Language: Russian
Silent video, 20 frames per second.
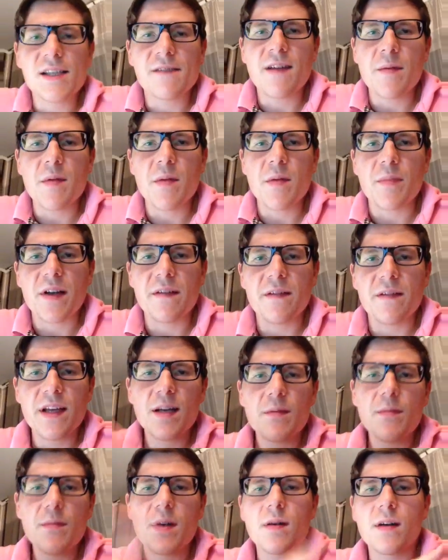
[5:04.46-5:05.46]
с вами
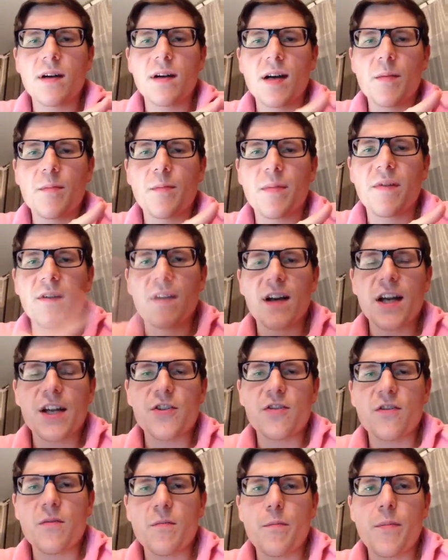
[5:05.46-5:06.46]
проверим. А,
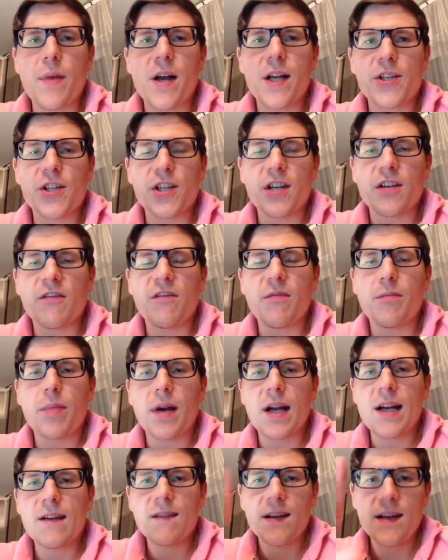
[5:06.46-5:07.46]
поворачиваем пальчиком
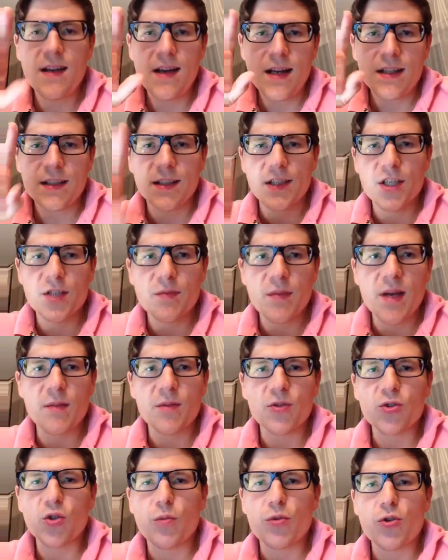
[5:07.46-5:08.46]
вправо,
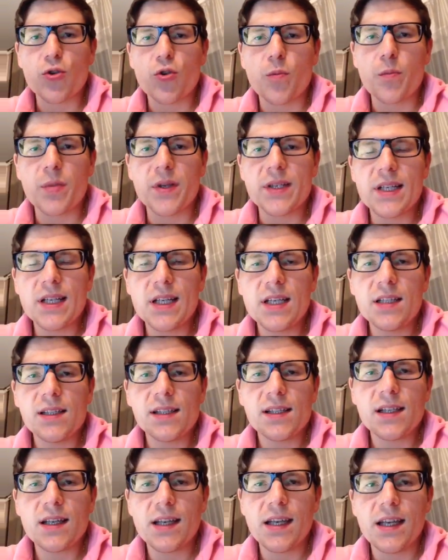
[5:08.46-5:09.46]
нажимаем кнопочку
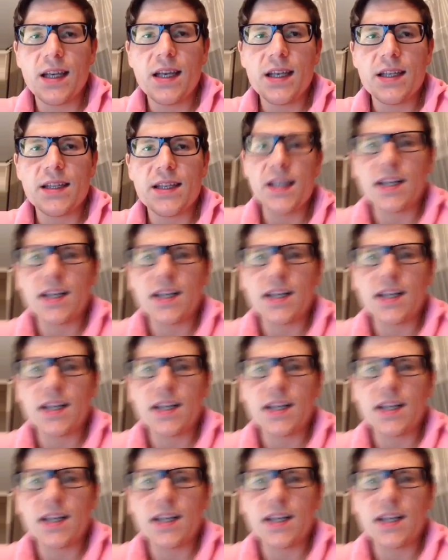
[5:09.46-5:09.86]
«Поделиться» и